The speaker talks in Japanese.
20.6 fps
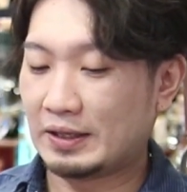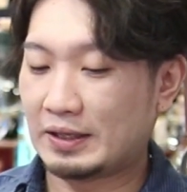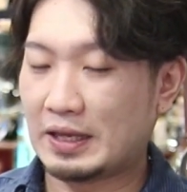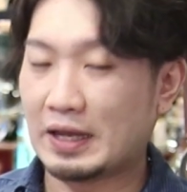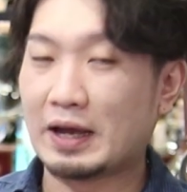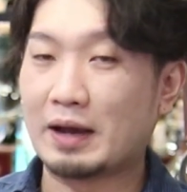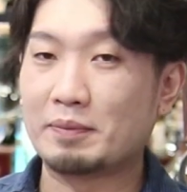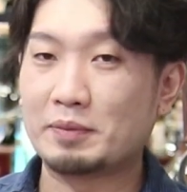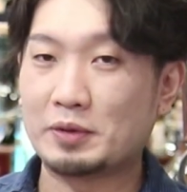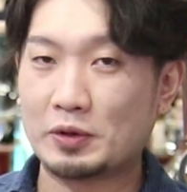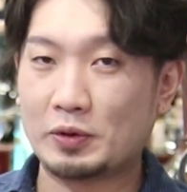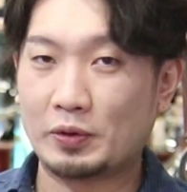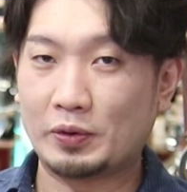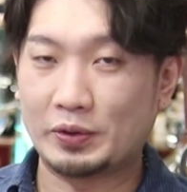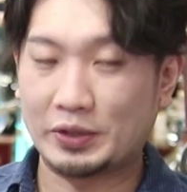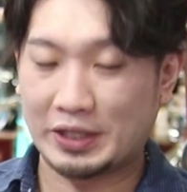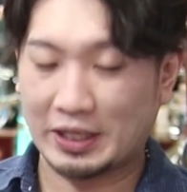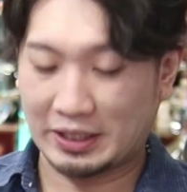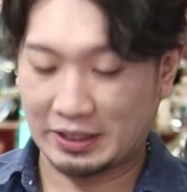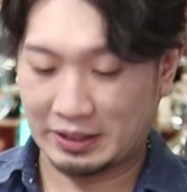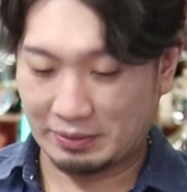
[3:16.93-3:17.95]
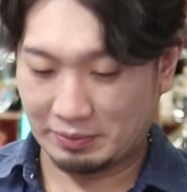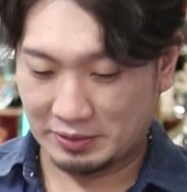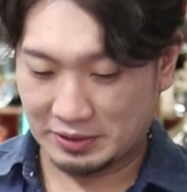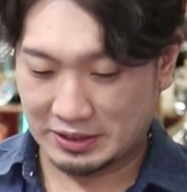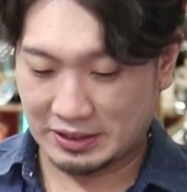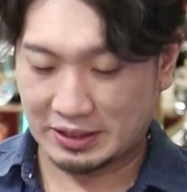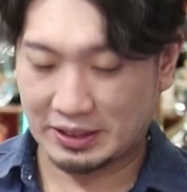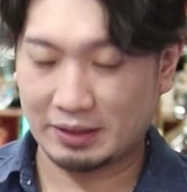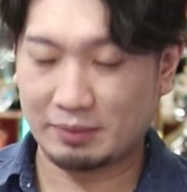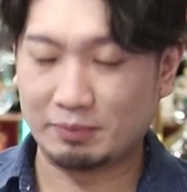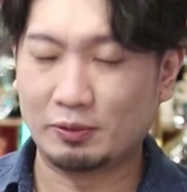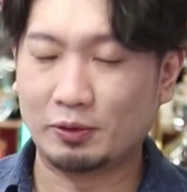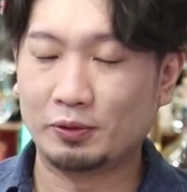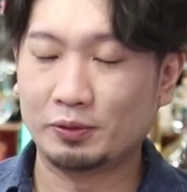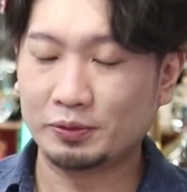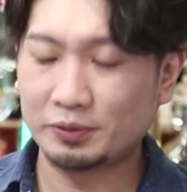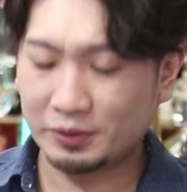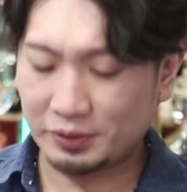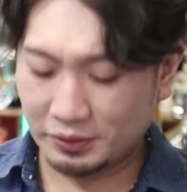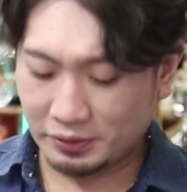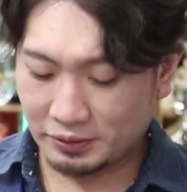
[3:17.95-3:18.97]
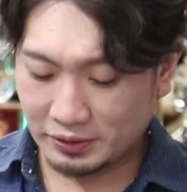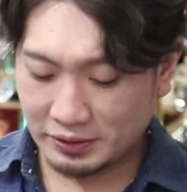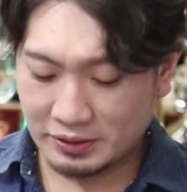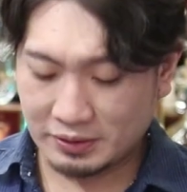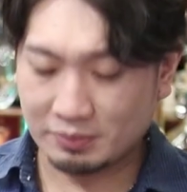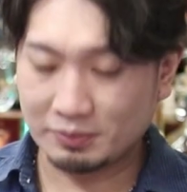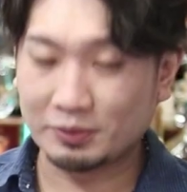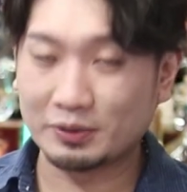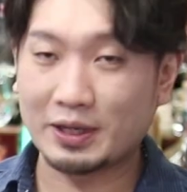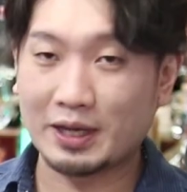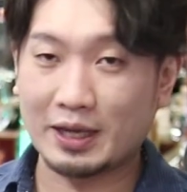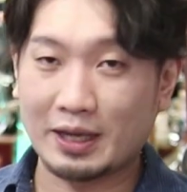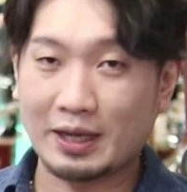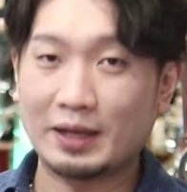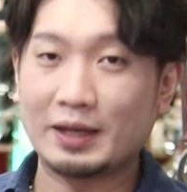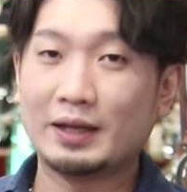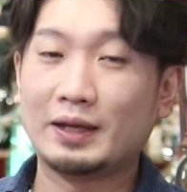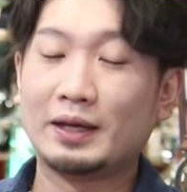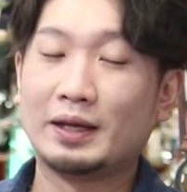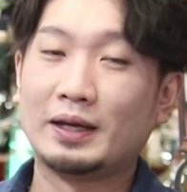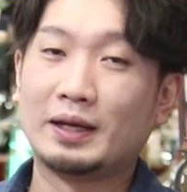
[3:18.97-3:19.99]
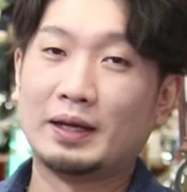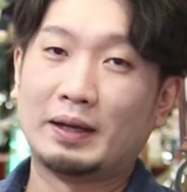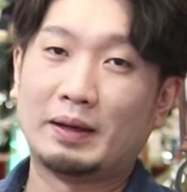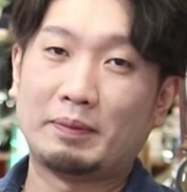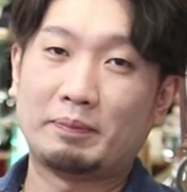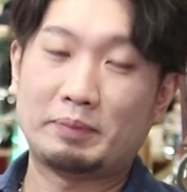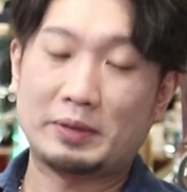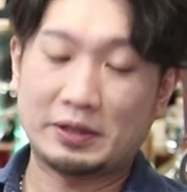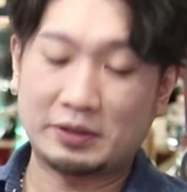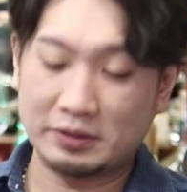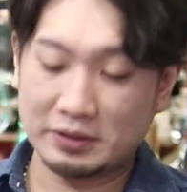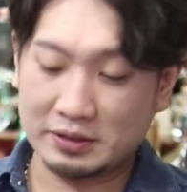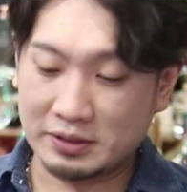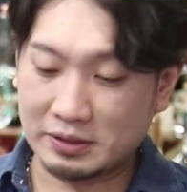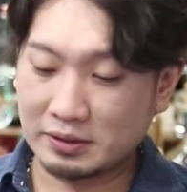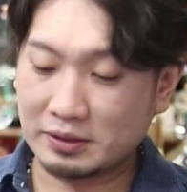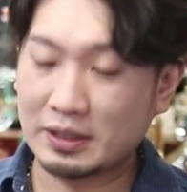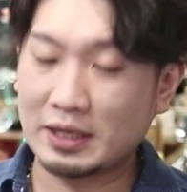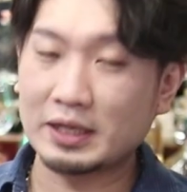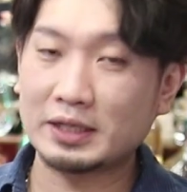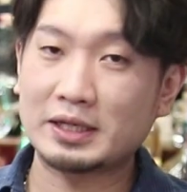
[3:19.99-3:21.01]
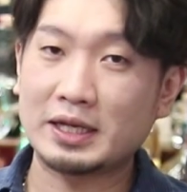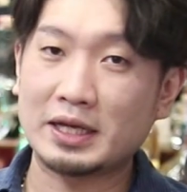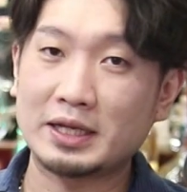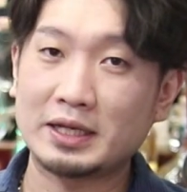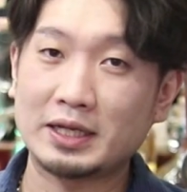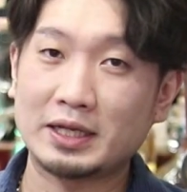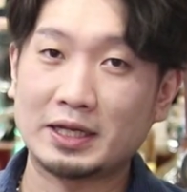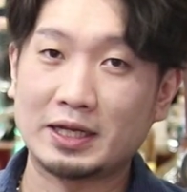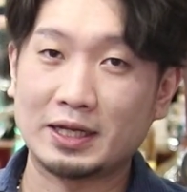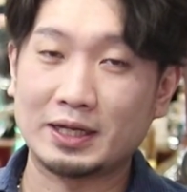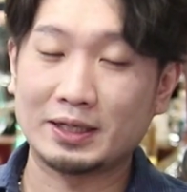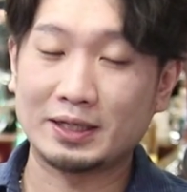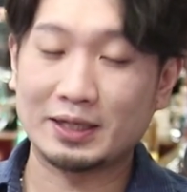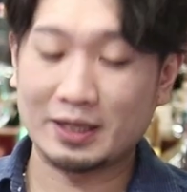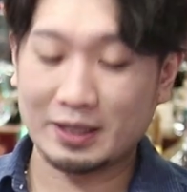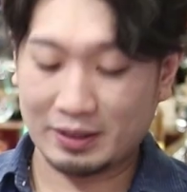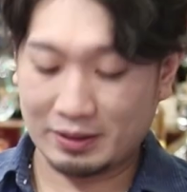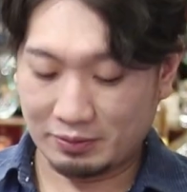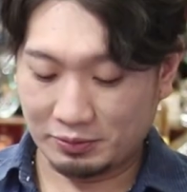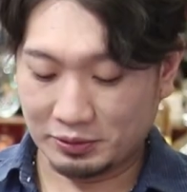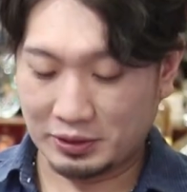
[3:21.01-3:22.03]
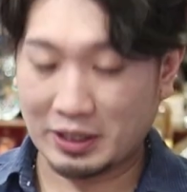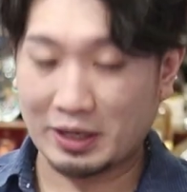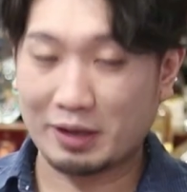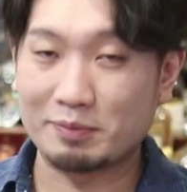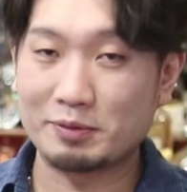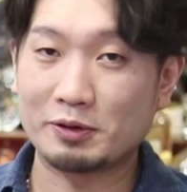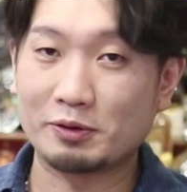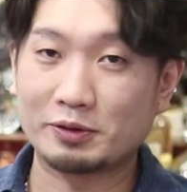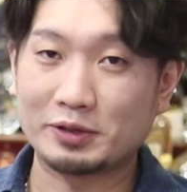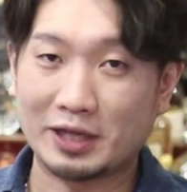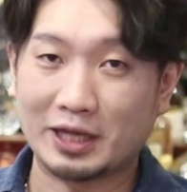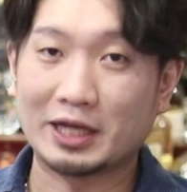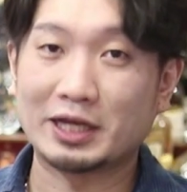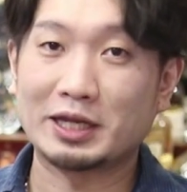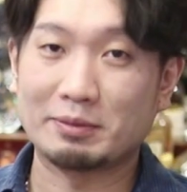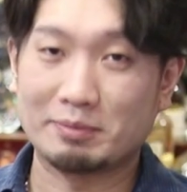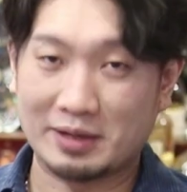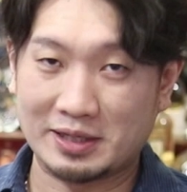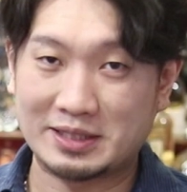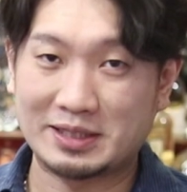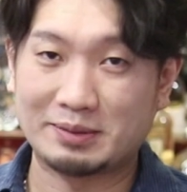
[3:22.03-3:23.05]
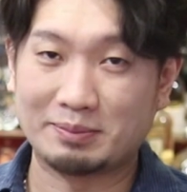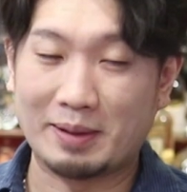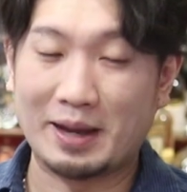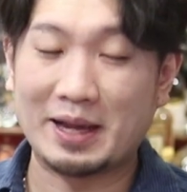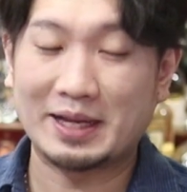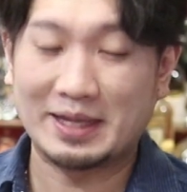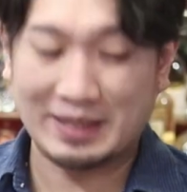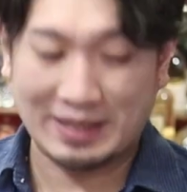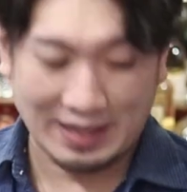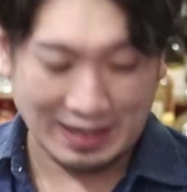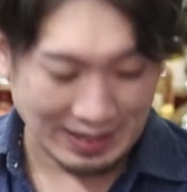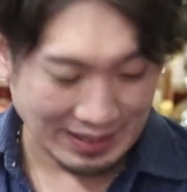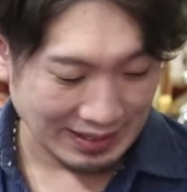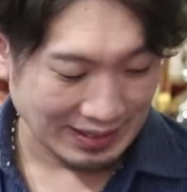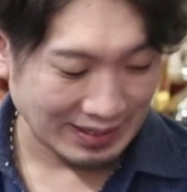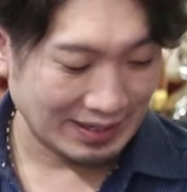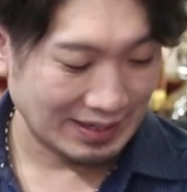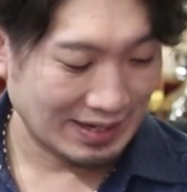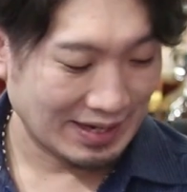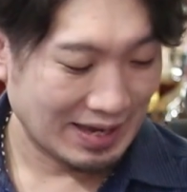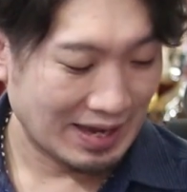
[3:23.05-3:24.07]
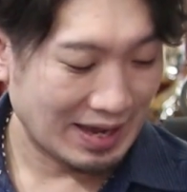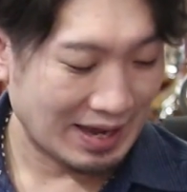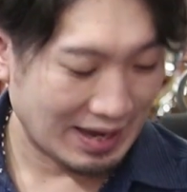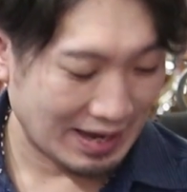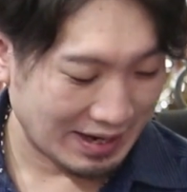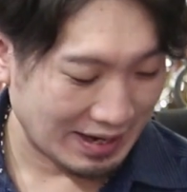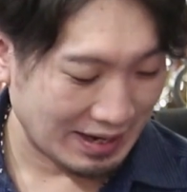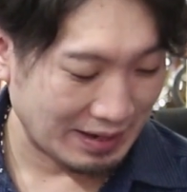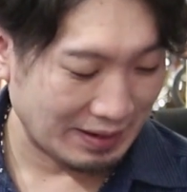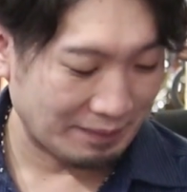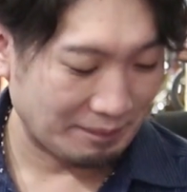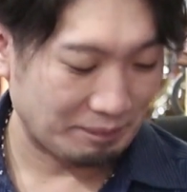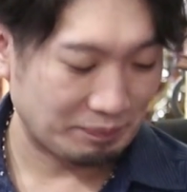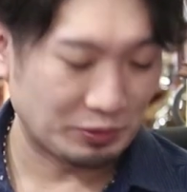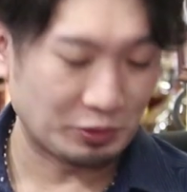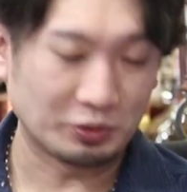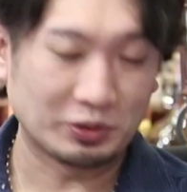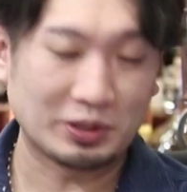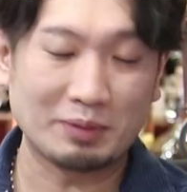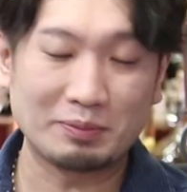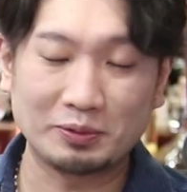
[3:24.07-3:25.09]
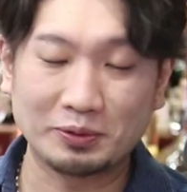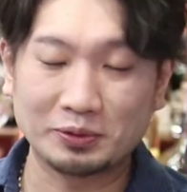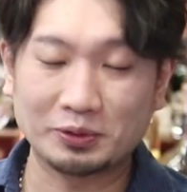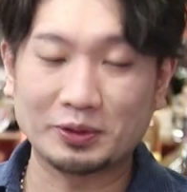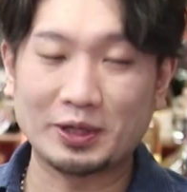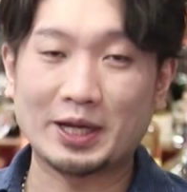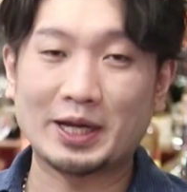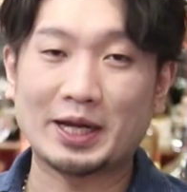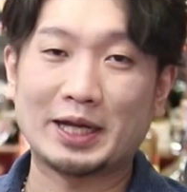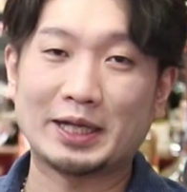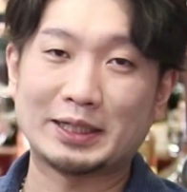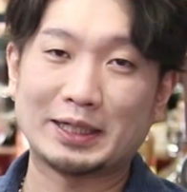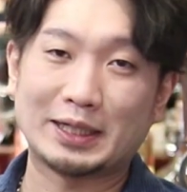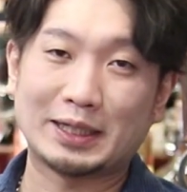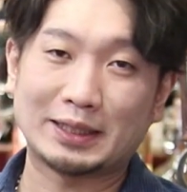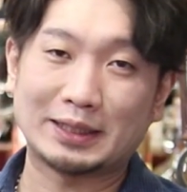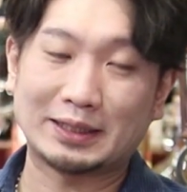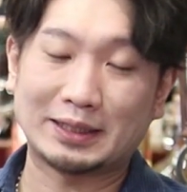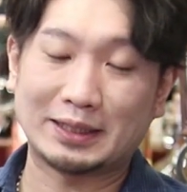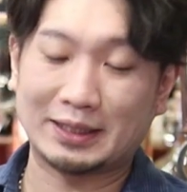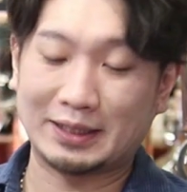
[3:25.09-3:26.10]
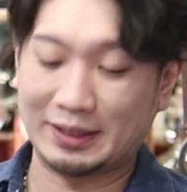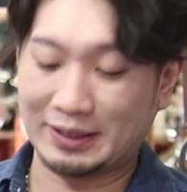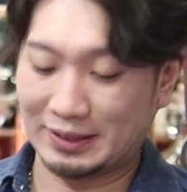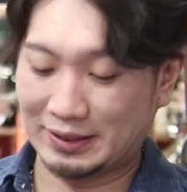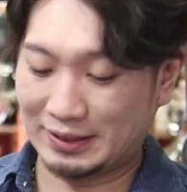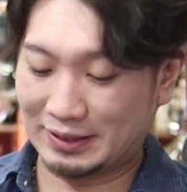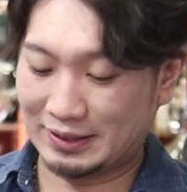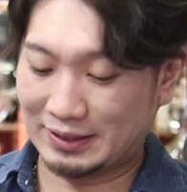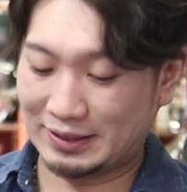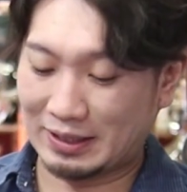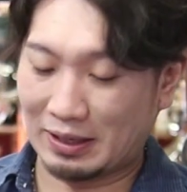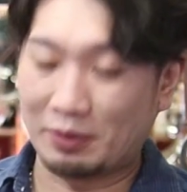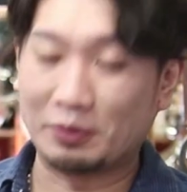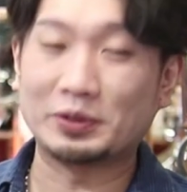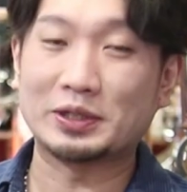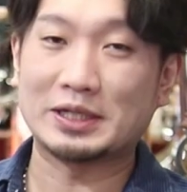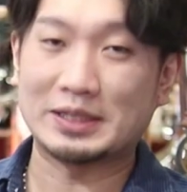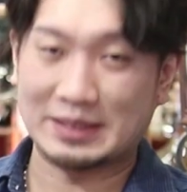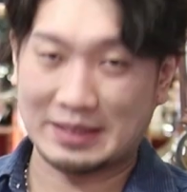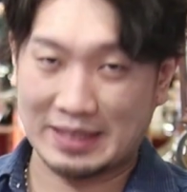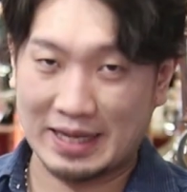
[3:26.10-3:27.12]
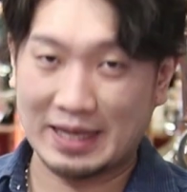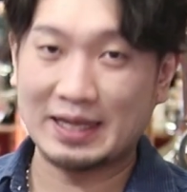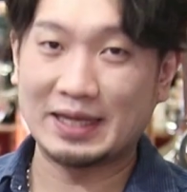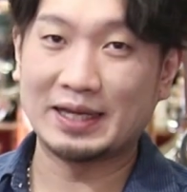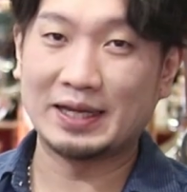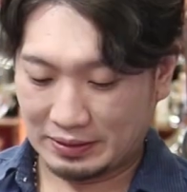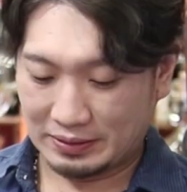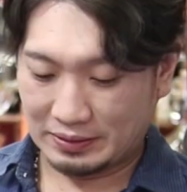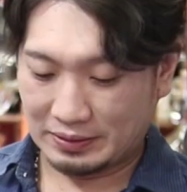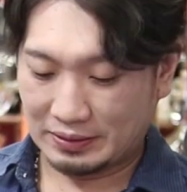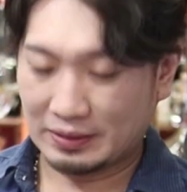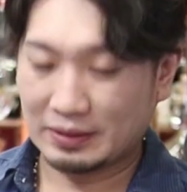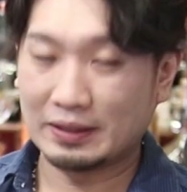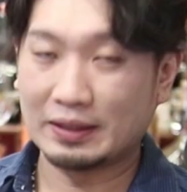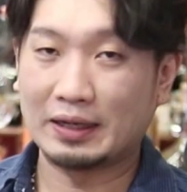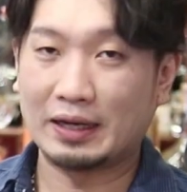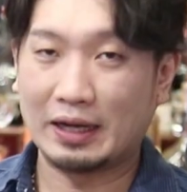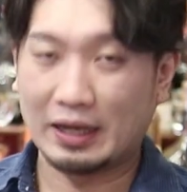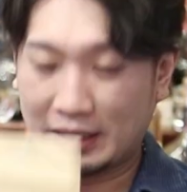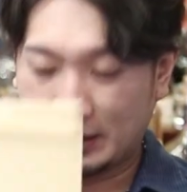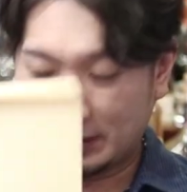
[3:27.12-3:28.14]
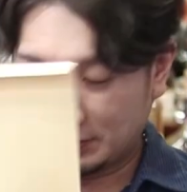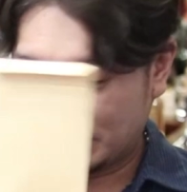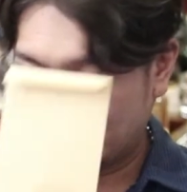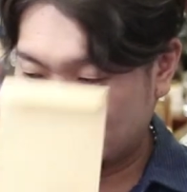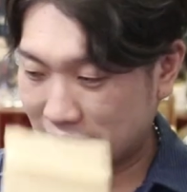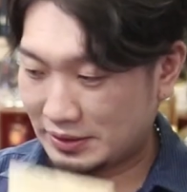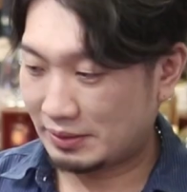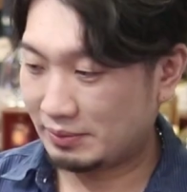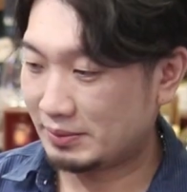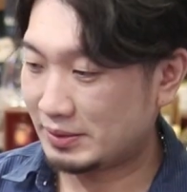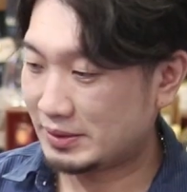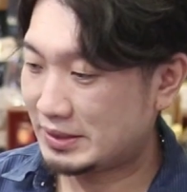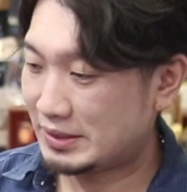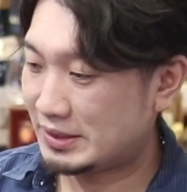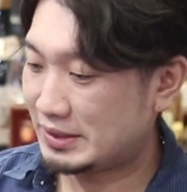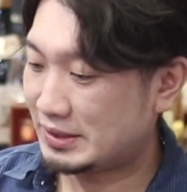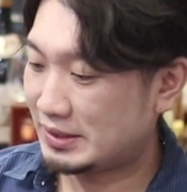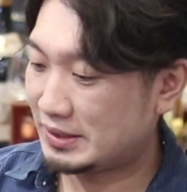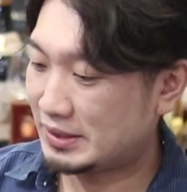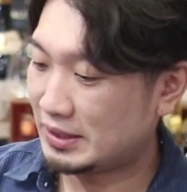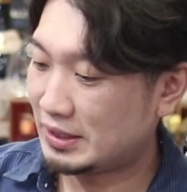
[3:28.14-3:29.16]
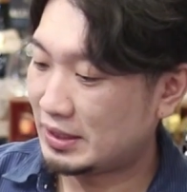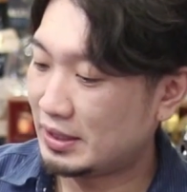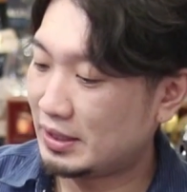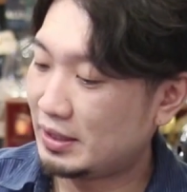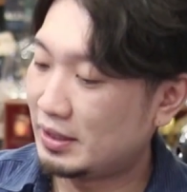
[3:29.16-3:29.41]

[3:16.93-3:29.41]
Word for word: 手紙をいただきましたもうほんといつもねびっくりするぐらい丁寧なねお手紙をいただきます毎回はい、とても大人な方が多いですね。ありがとうございます。